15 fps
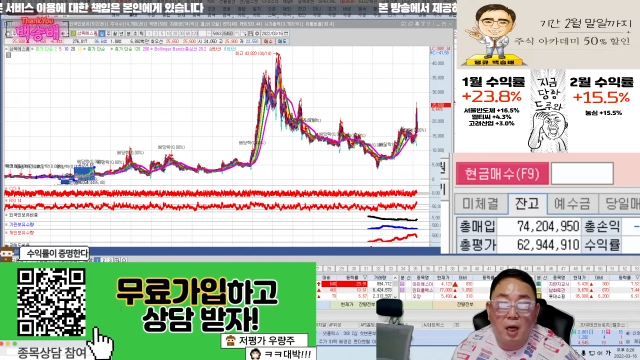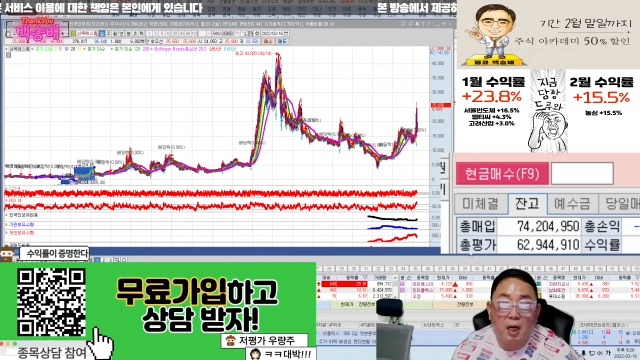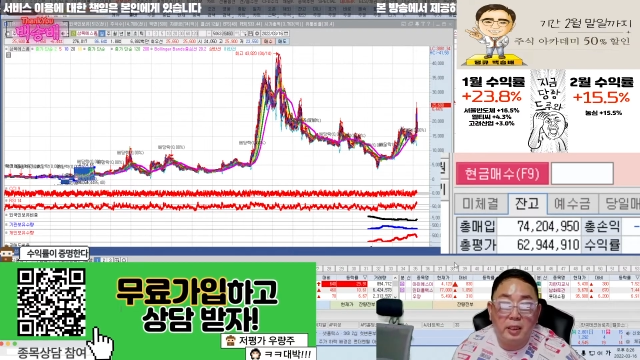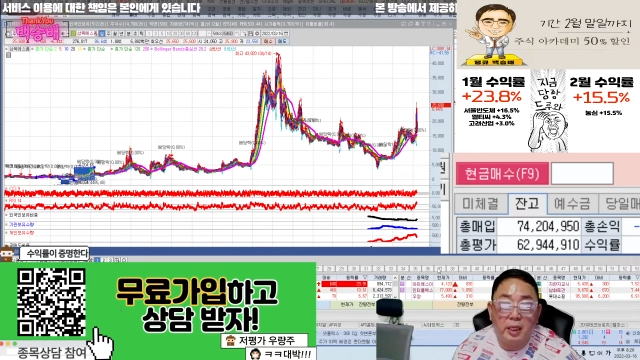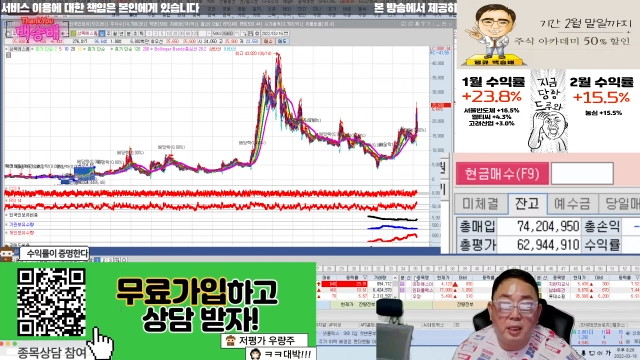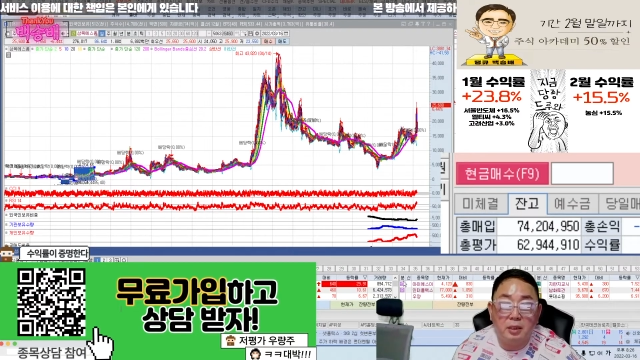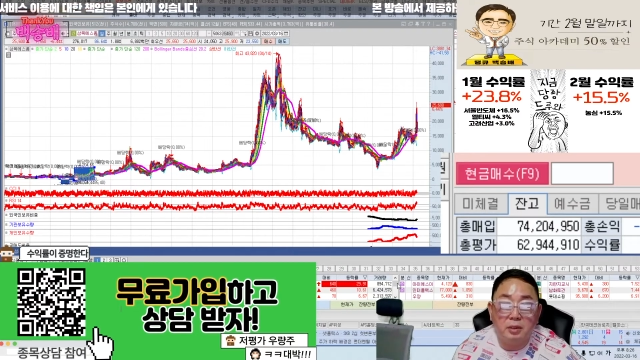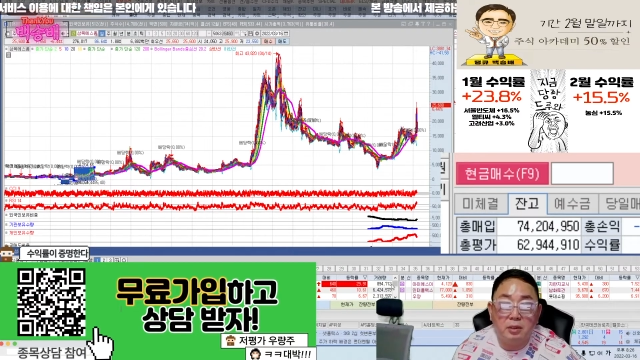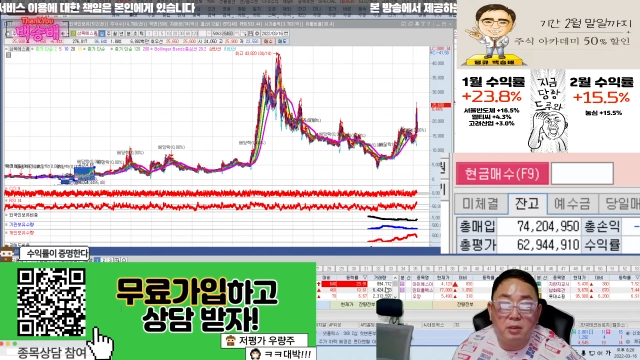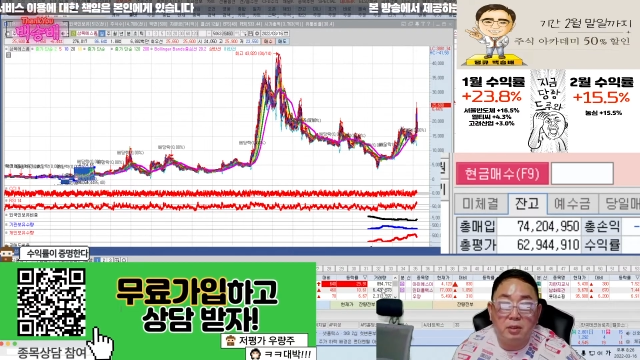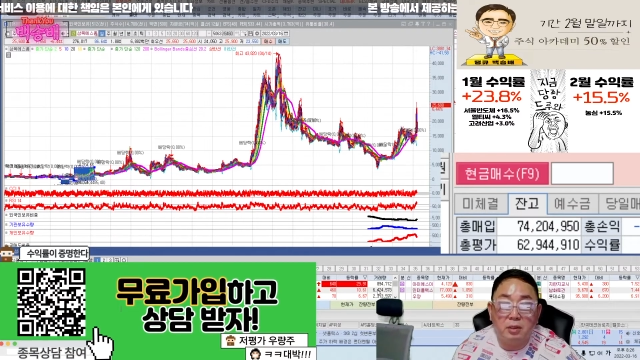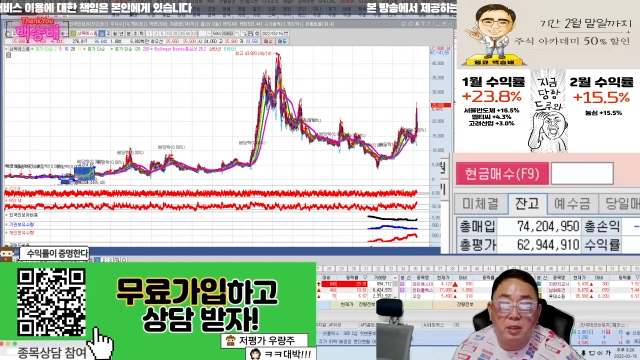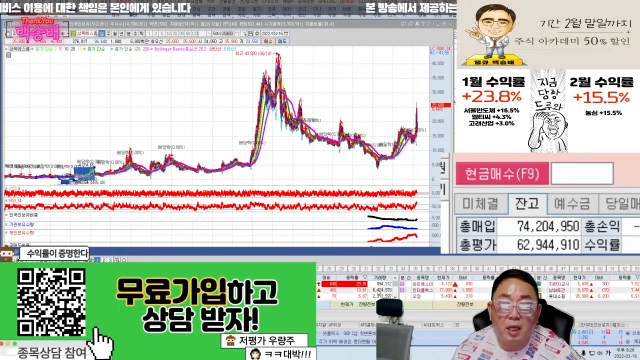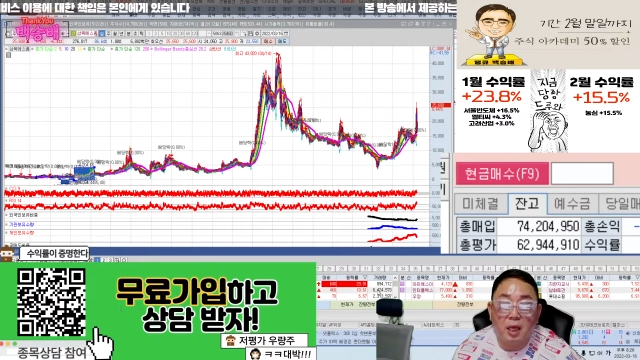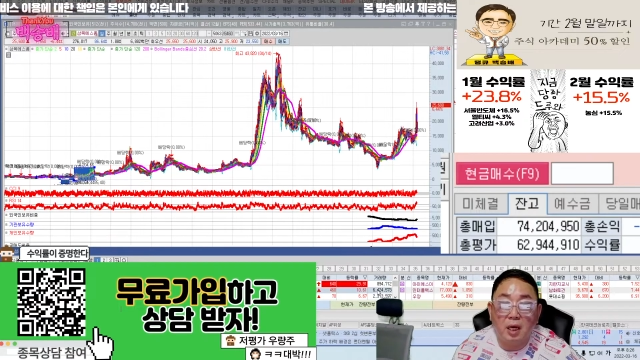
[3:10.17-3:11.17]
예를
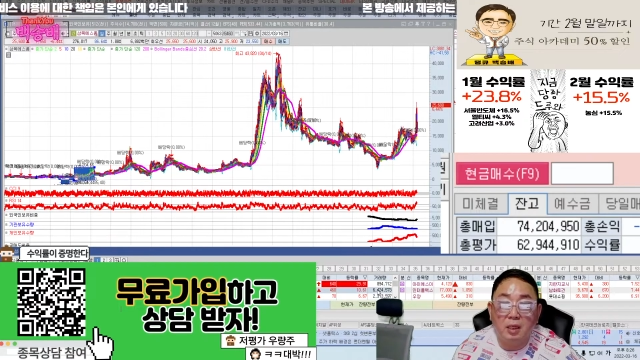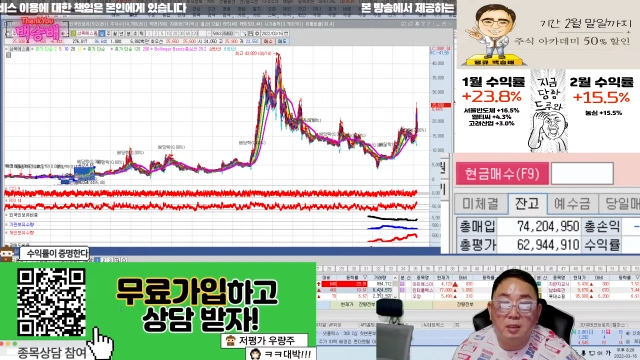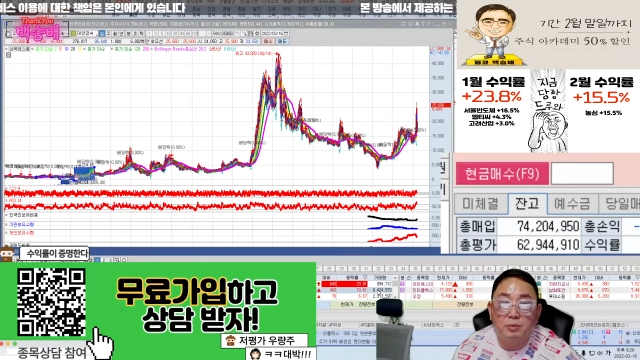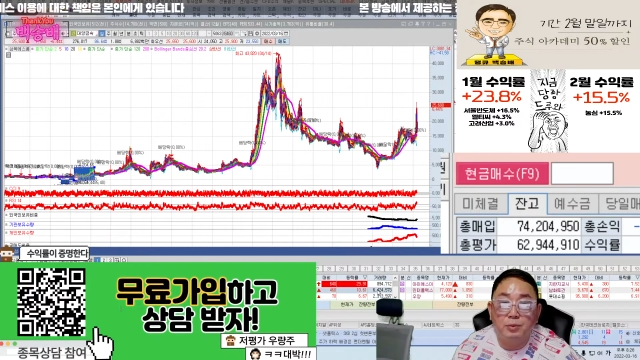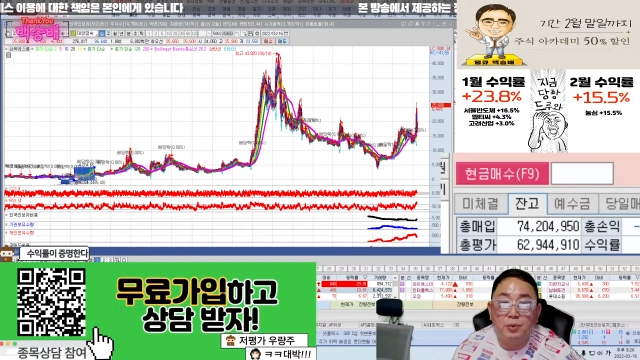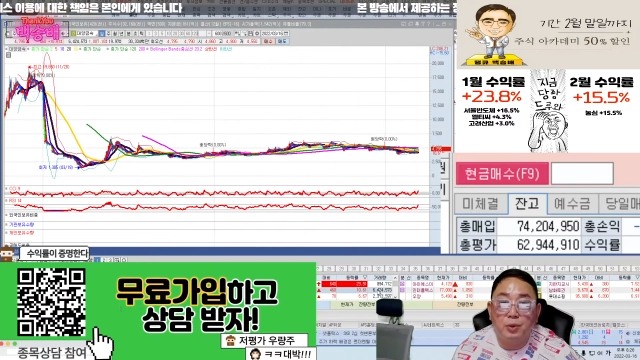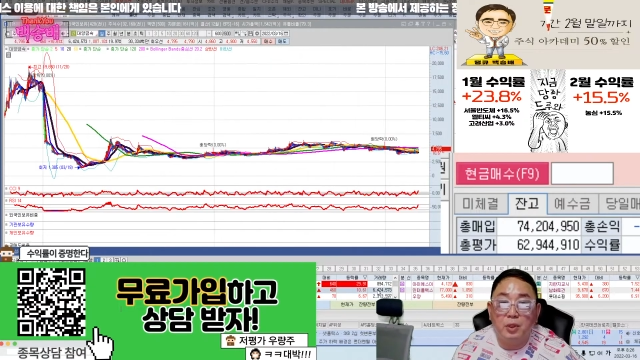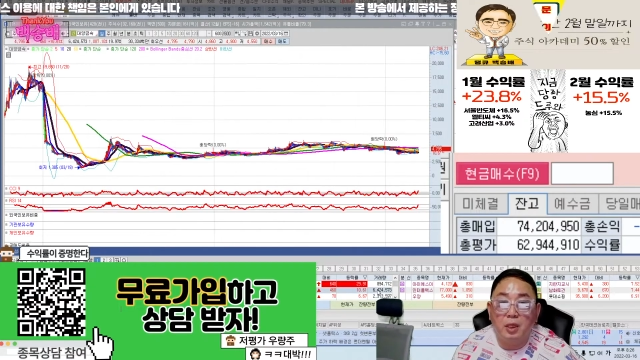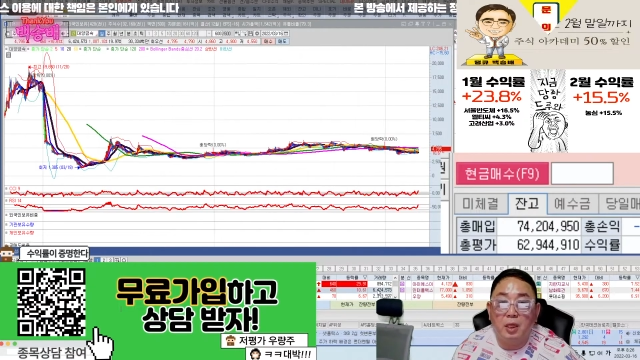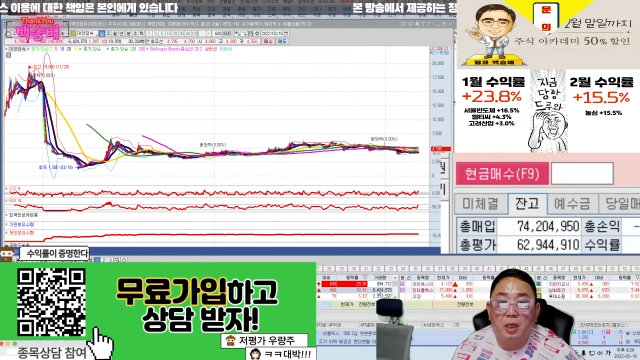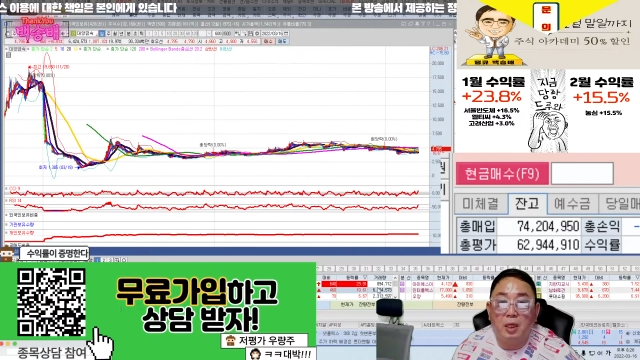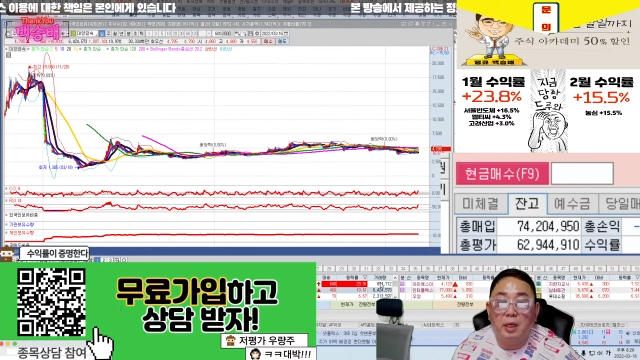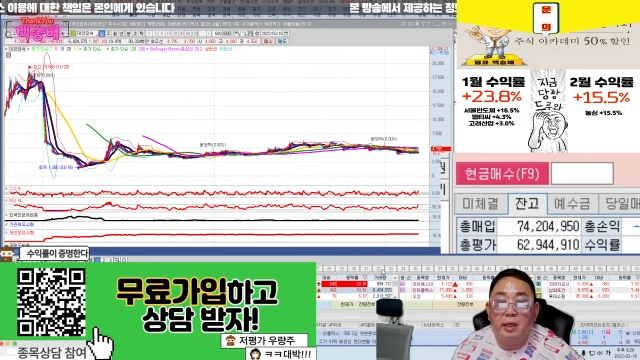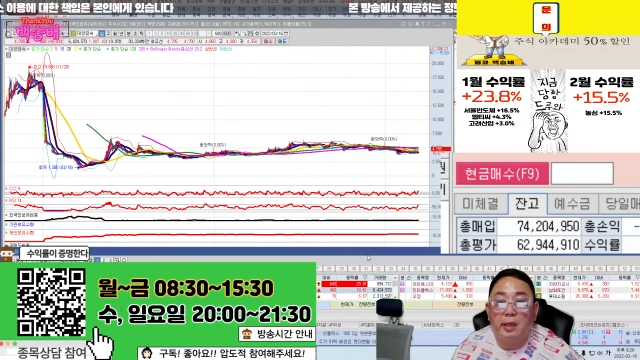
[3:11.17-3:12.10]
들어서 대한금속이